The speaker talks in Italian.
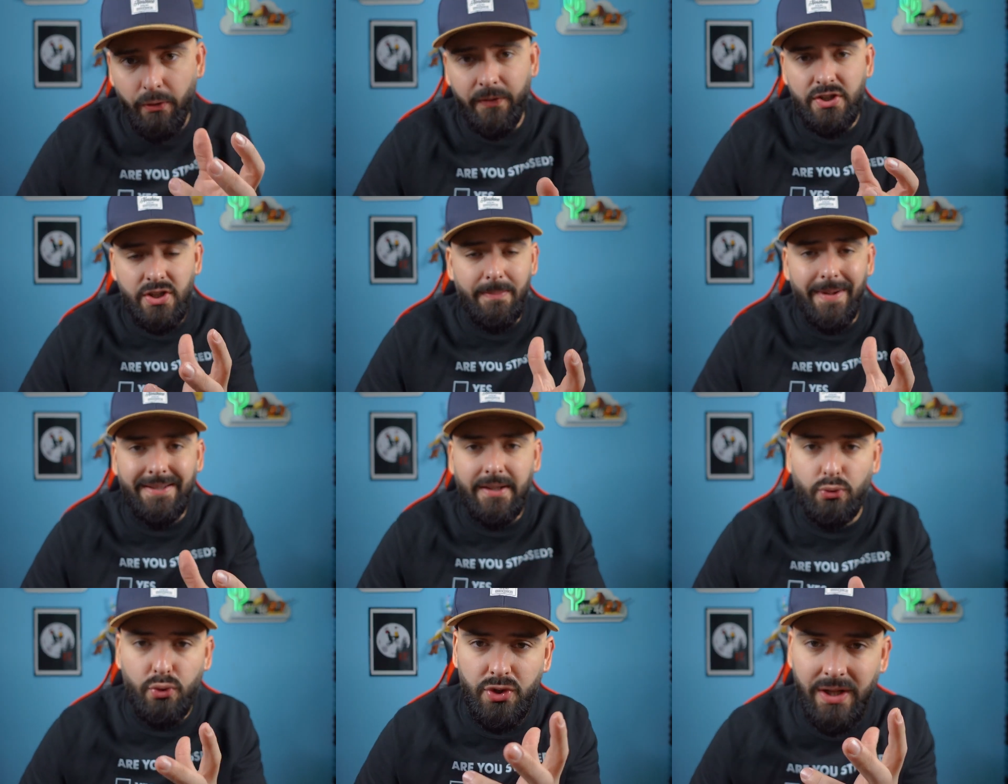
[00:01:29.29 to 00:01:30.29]
o facilmente
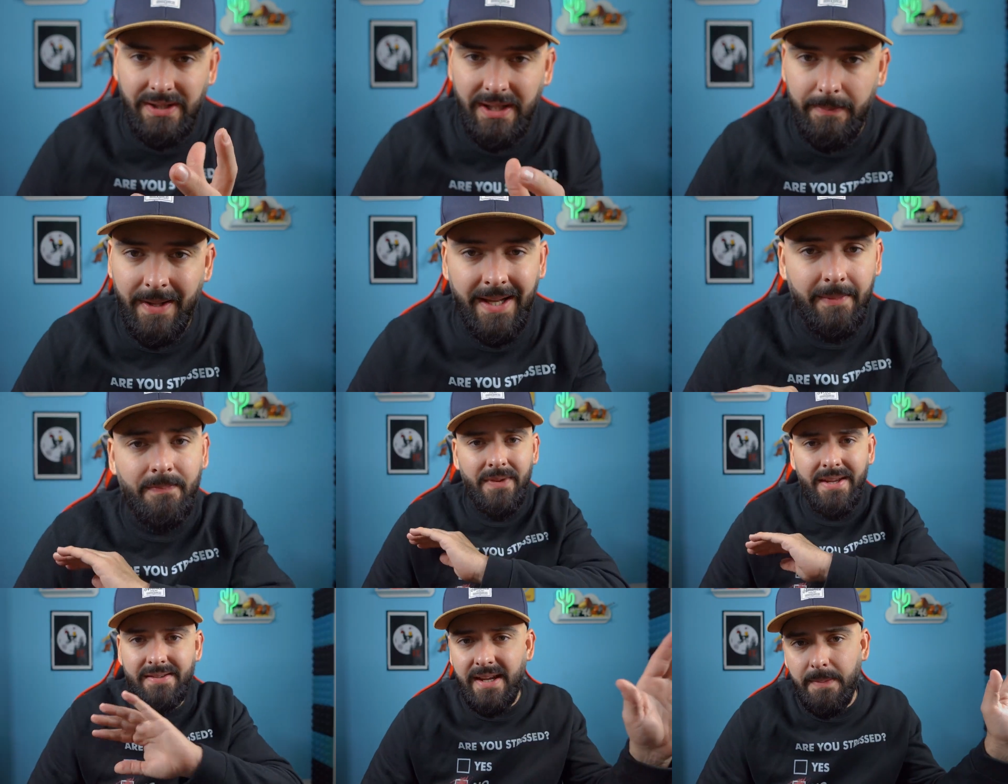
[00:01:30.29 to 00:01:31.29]
suscettibili
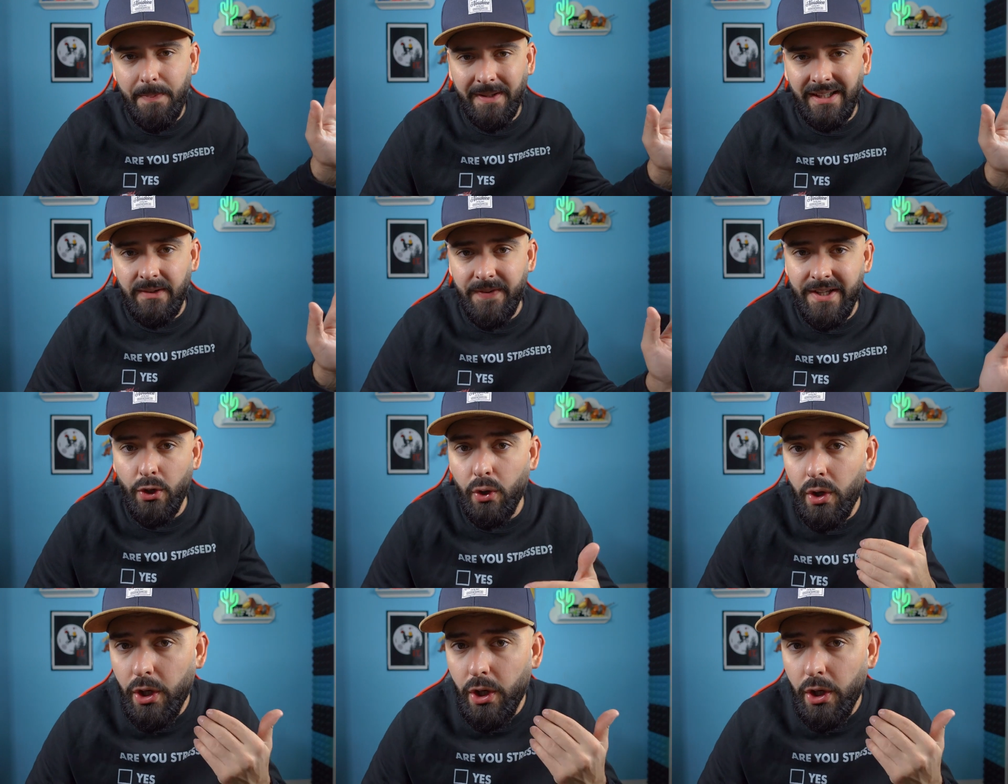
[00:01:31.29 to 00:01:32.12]
skippate il video,